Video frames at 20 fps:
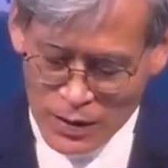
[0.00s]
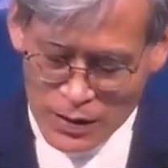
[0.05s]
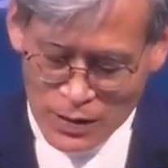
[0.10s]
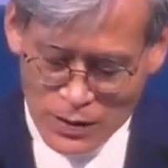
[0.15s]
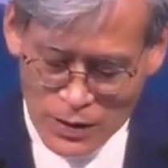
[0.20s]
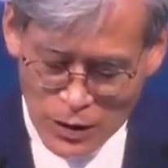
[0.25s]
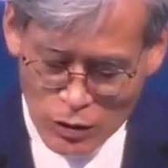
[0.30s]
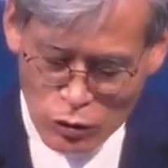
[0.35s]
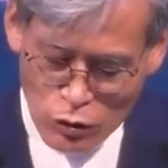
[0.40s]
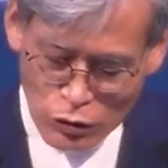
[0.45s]

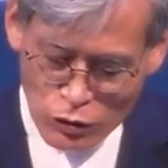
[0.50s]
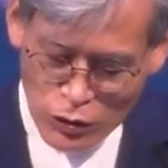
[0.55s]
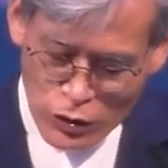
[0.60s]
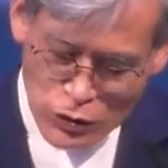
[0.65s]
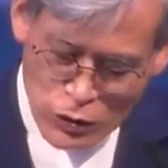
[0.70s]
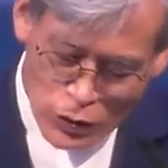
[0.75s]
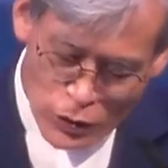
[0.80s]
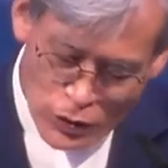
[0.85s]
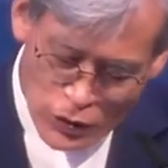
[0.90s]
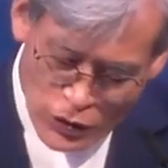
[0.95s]
예수
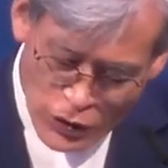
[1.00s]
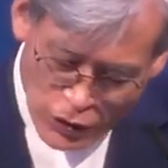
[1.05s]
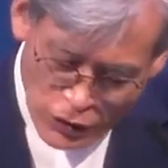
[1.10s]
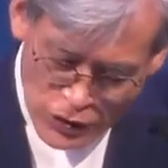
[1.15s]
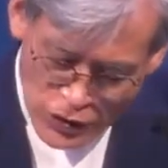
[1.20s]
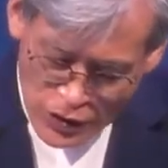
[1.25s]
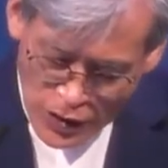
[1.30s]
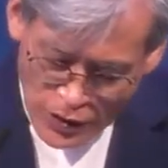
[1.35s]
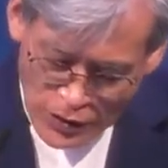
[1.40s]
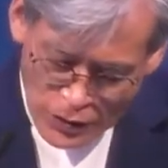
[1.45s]
그리스도는
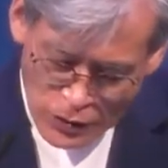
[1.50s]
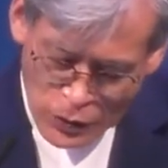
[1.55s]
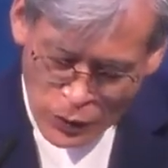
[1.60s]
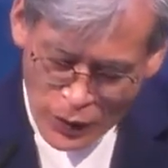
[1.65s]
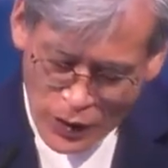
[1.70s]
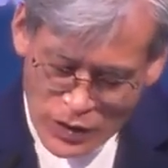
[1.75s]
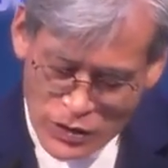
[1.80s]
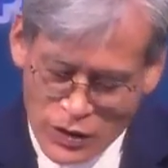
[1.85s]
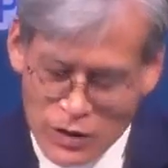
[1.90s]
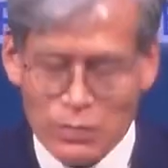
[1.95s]
선지자들을
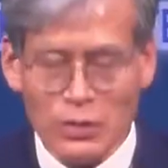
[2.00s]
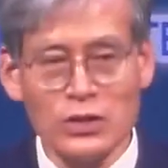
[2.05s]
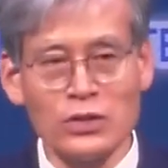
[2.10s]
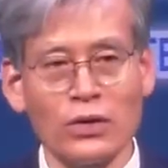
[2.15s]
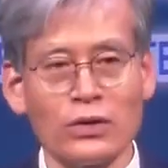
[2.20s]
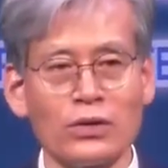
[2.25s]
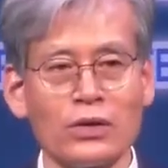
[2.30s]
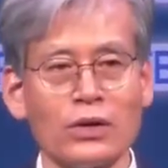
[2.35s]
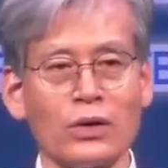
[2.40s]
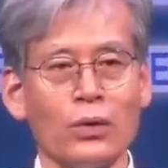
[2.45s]
통해서 이미
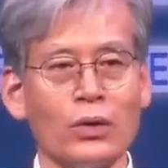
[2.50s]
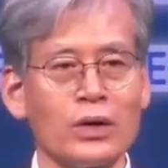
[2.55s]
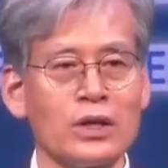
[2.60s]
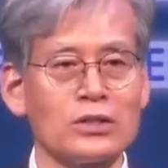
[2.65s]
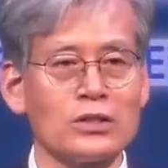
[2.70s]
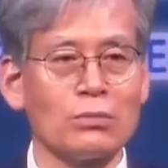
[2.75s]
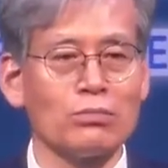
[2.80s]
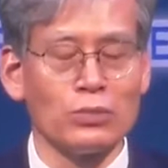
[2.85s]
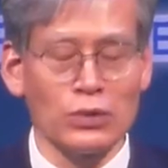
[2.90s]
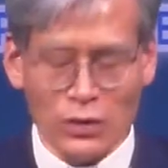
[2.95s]
성경에
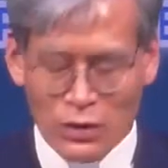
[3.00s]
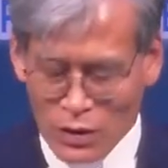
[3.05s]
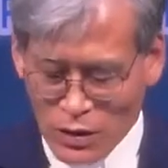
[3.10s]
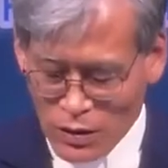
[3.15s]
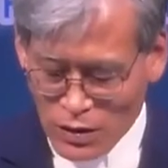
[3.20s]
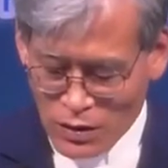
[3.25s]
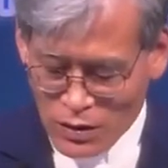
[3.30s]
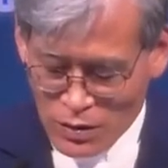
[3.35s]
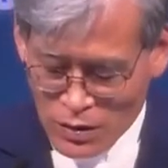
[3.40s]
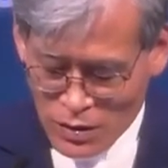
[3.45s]

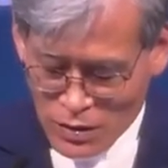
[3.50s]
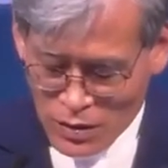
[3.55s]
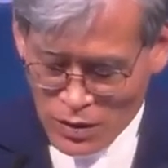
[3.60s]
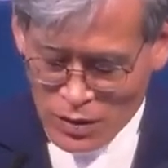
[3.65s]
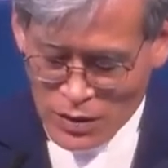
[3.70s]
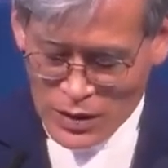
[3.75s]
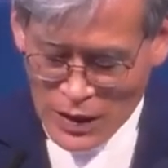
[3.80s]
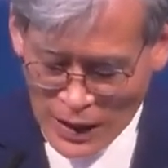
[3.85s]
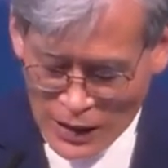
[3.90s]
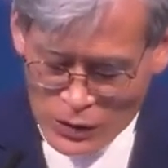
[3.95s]
오래전부터
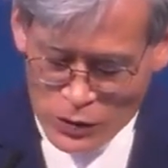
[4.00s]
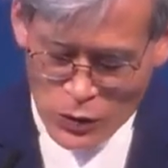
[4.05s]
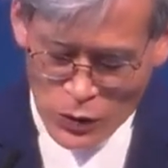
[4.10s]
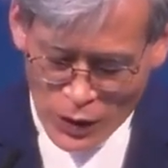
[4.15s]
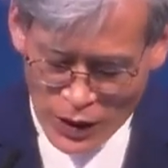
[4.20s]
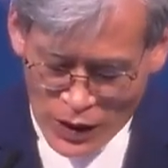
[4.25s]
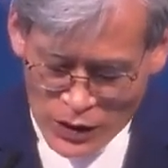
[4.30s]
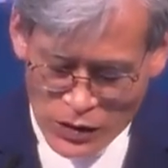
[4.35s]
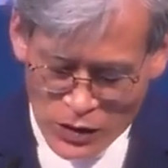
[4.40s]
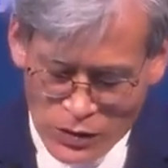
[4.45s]

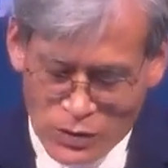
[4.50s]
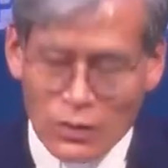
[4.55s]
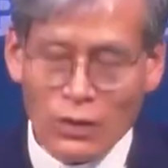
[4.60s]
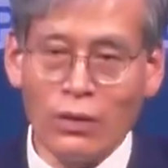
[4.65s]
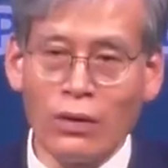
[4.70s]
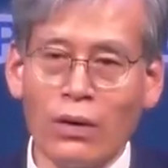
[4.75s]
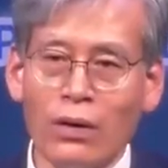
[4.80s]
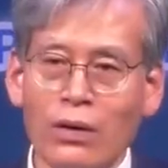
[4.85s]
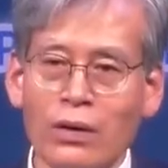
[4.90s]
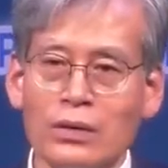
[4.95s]

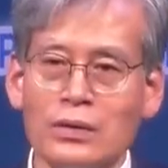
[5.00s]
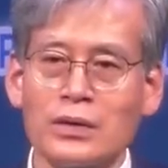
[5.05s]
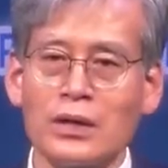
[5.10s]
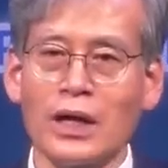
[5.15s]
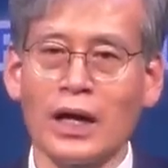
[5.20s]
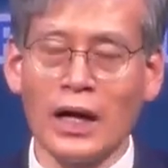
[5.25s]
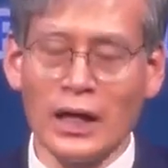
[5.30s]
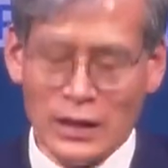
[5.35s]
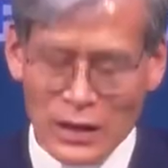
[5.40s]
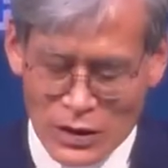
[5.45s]
약속하셨고
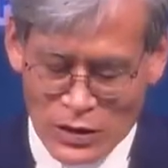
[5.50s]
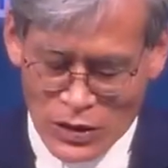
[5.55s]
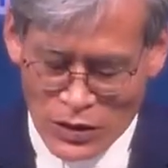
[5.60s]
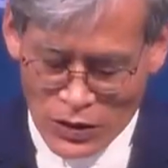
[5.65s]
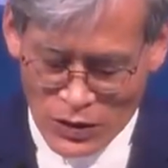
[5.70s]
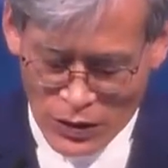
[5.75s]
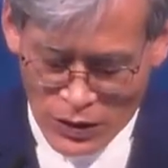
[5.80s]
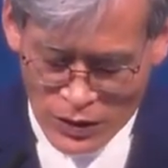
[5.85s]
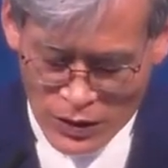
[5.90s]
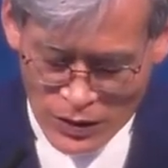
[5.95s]
때가
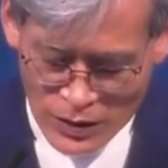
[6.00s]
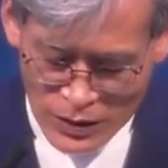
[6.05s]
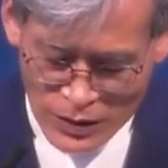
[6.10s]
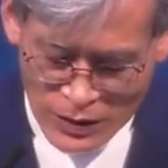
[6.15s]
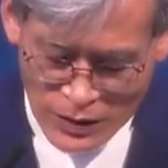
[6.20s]
돼서